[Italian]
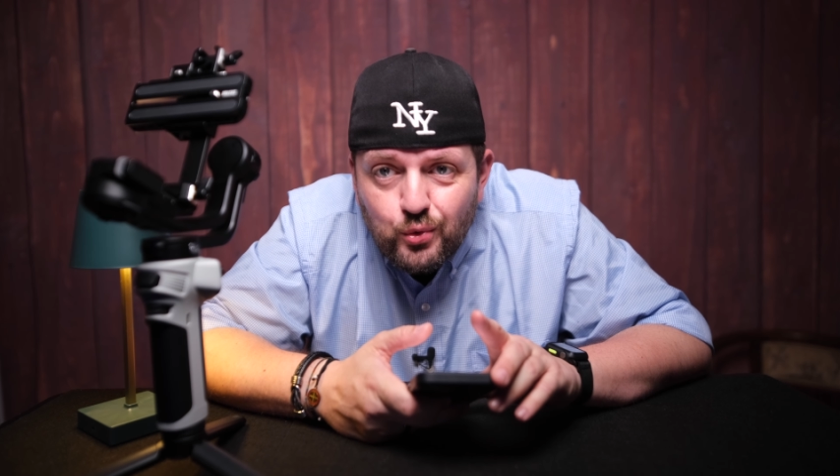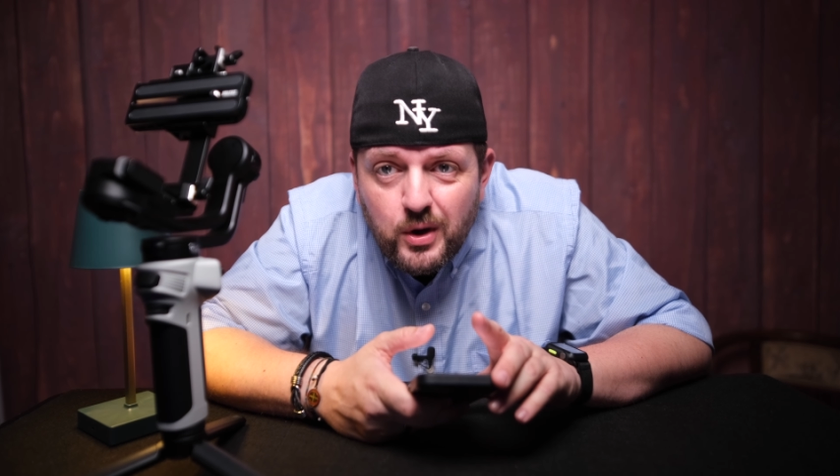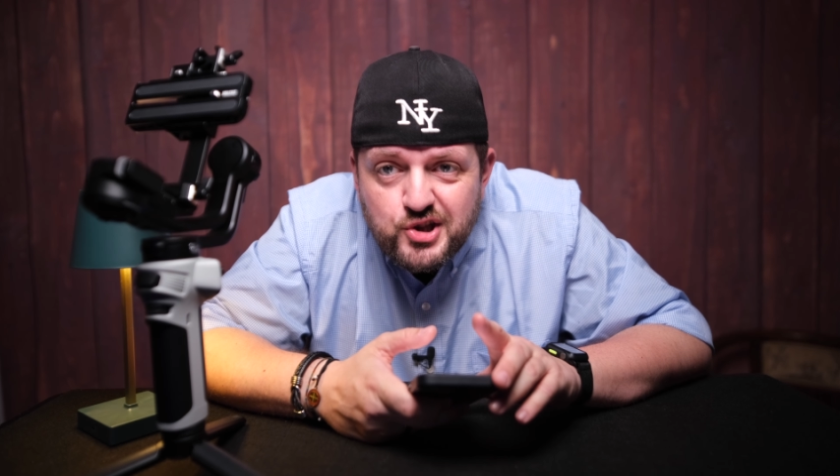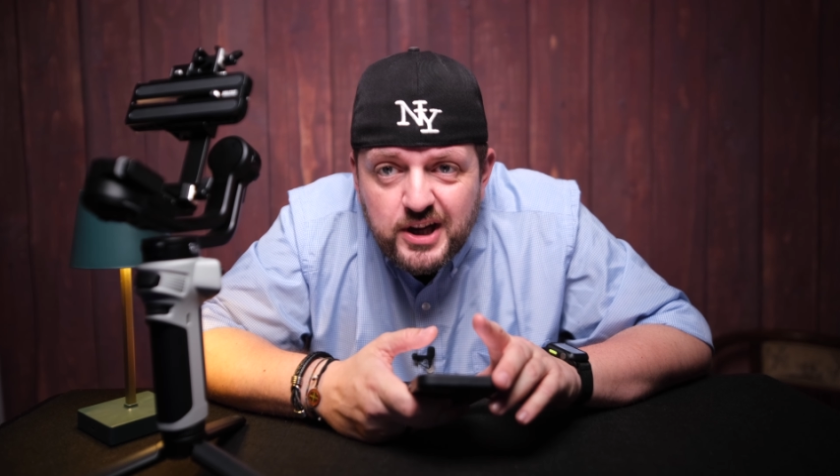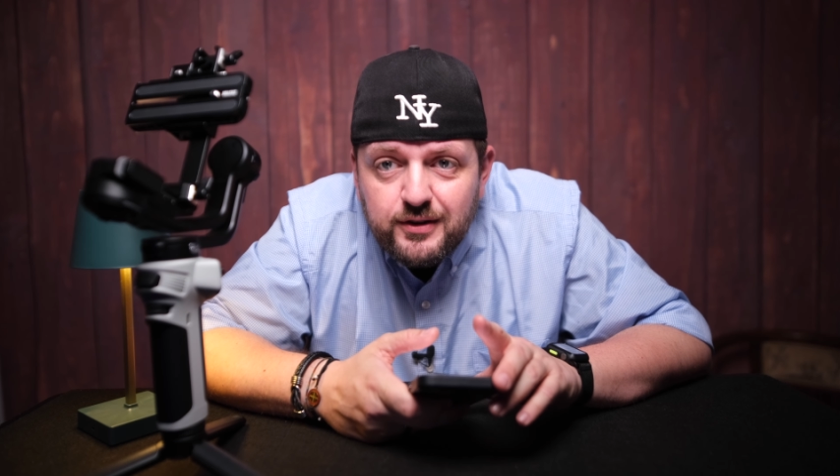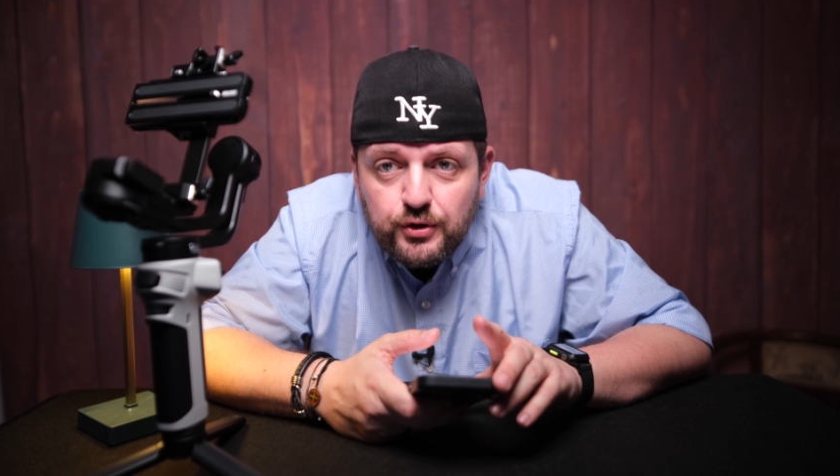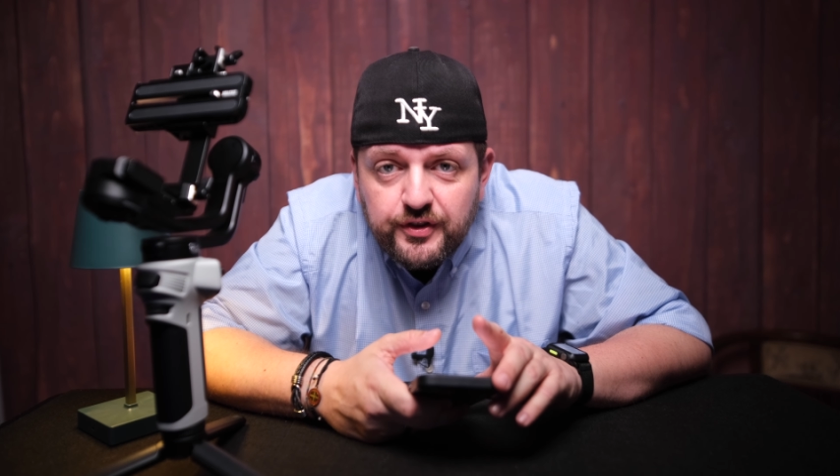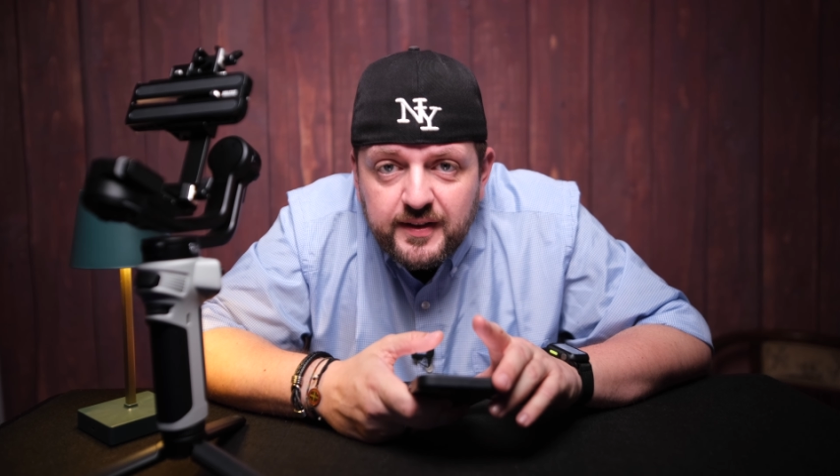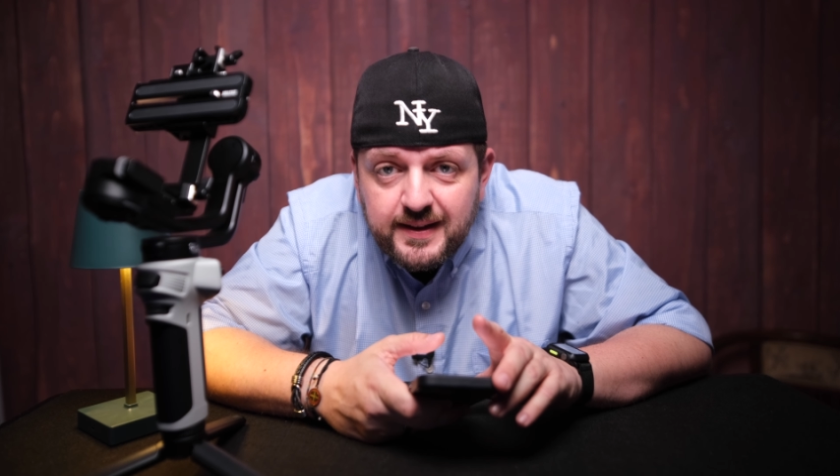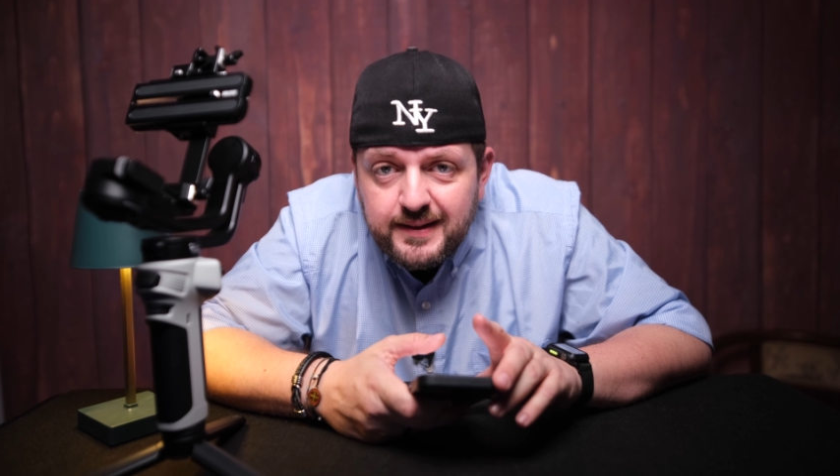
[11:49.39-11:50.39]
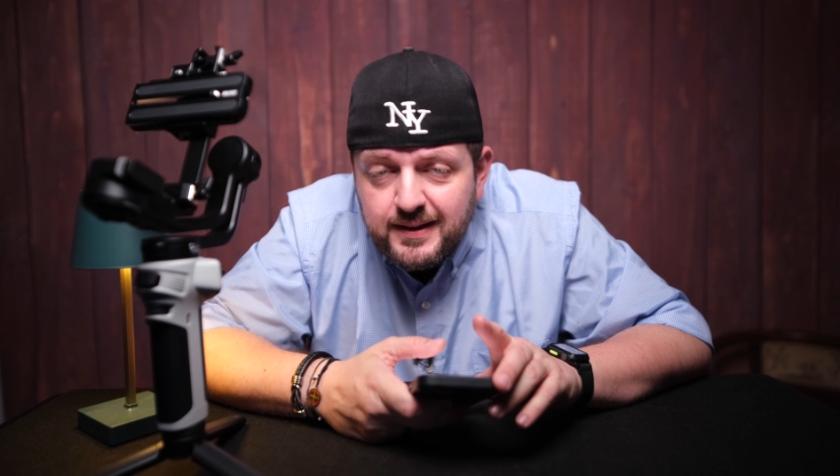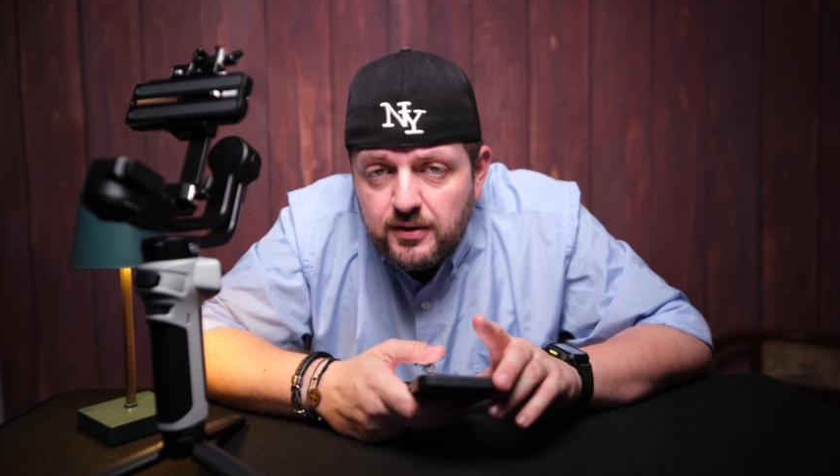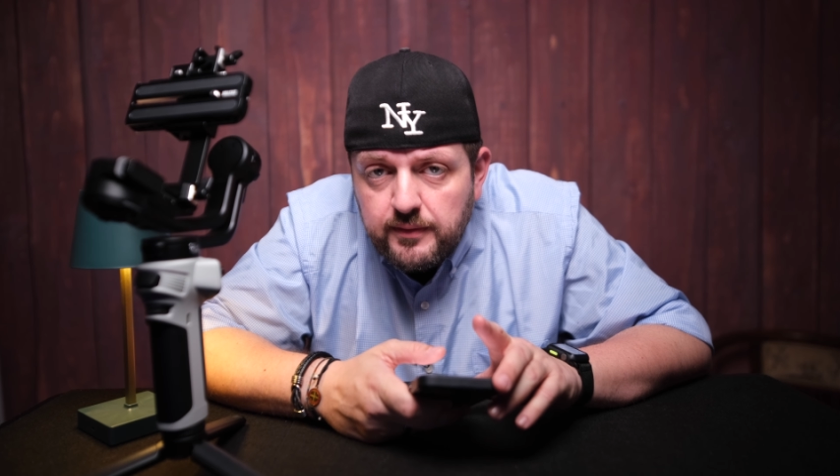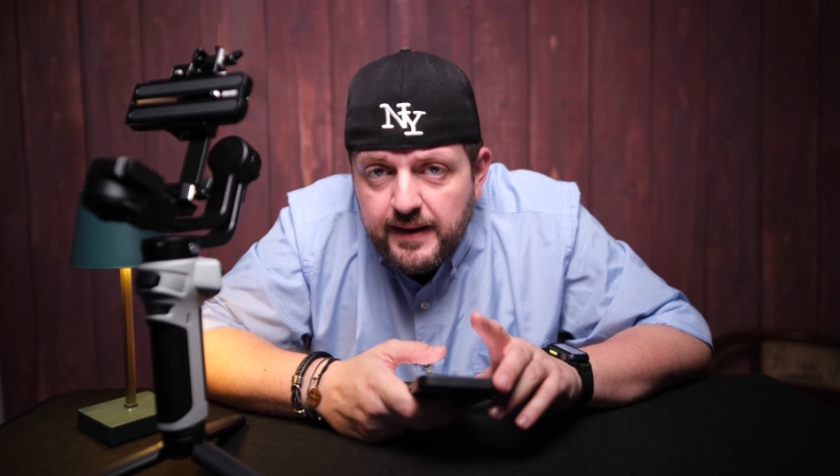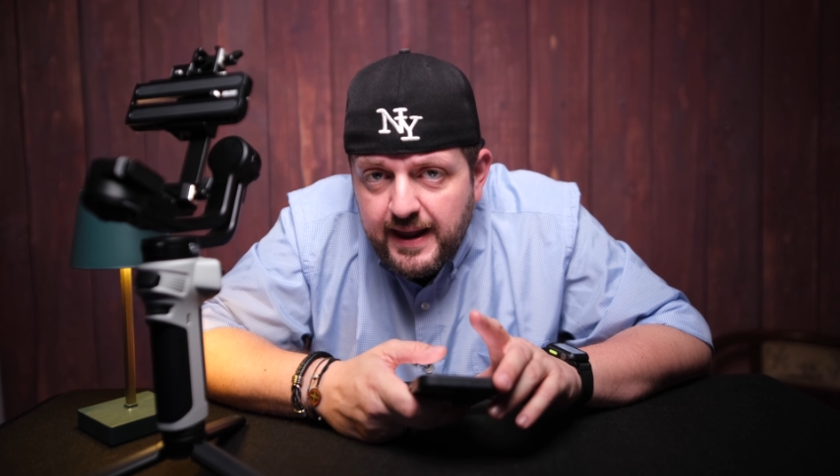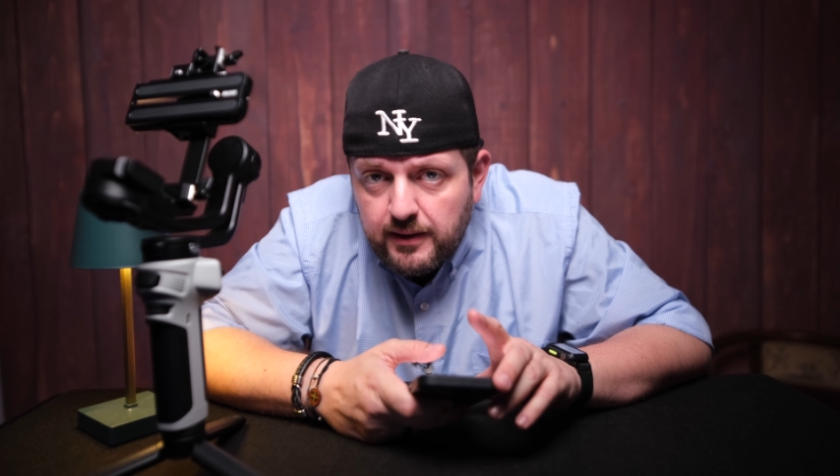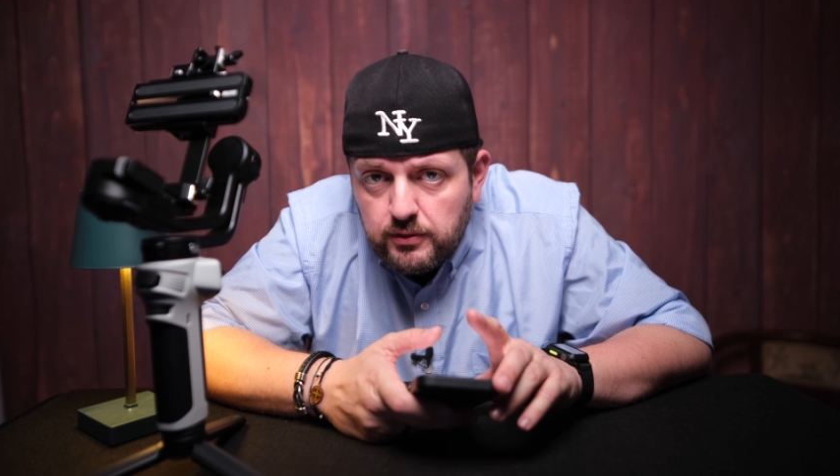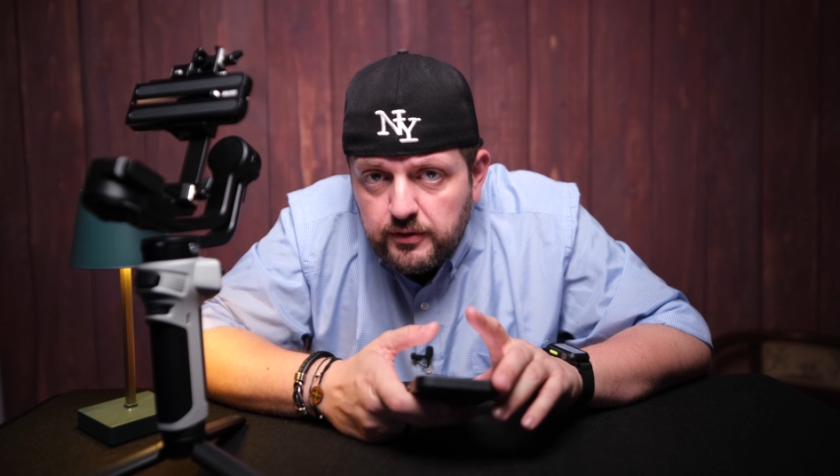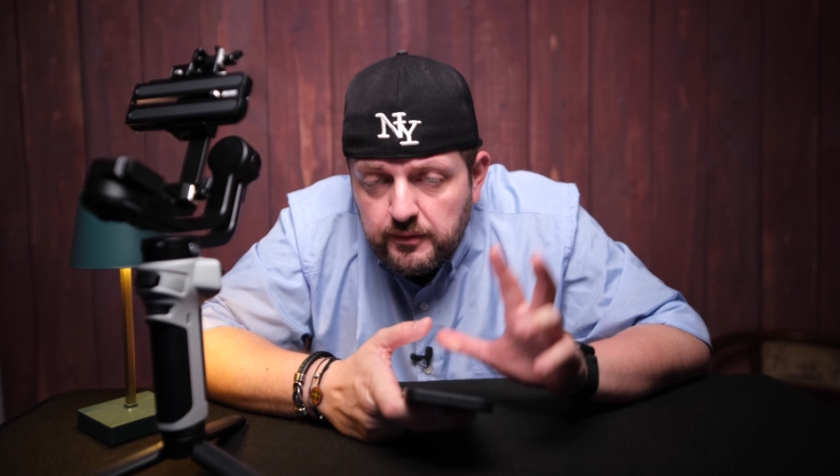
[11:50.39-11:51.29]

279 euro